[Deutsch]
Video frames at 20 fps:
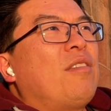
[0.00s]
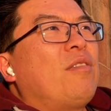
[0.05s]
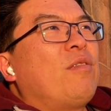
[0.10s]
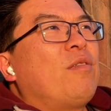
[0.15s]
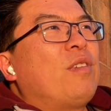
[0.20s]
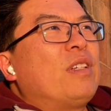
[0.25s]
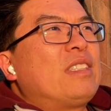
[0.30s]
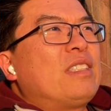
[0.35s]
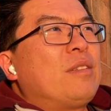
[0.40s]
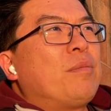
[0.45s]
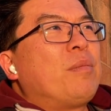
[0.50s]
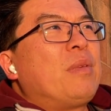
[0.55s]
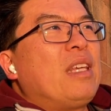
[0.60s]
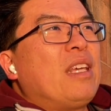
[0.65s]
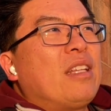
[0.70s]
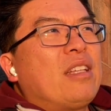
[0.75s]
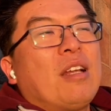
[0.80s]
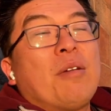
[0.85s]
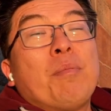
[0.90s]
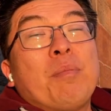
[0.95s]
was
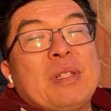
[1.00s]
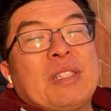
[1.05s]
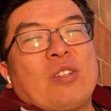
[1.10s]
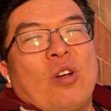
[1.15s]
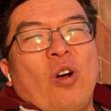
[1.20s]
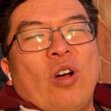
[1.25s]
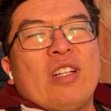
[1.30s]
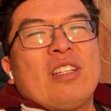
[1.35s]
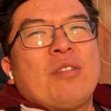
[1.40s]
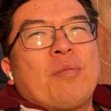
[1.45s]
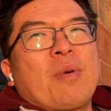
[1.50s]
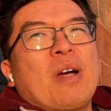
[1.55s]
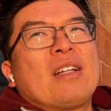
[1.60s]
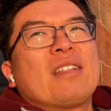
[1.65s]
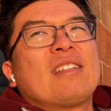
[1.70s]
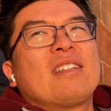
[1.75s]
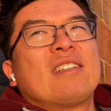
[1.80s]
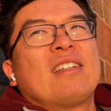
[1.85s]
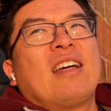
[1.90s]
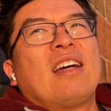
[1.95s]
mir dann bis heute
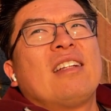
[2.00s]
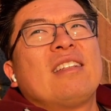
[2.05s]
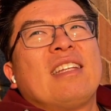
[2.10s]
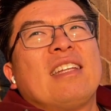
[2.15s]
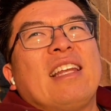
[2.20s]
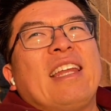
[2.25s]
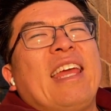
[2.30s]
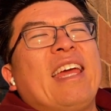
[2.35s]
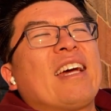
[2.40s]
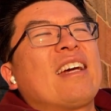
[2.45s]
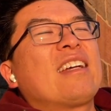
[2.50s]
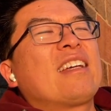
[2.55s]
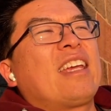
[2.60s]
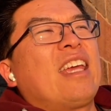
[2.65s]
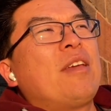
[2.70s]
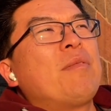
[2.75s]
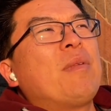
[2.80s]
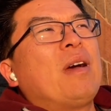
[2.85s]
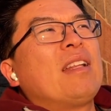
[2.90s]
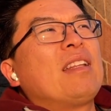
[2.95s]
praktisch ja, die Lehre
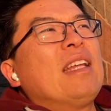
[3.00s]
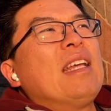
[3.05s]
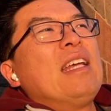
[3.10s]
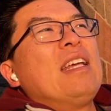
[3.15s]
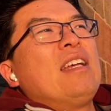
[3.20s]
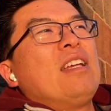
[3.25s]
gegeben hat,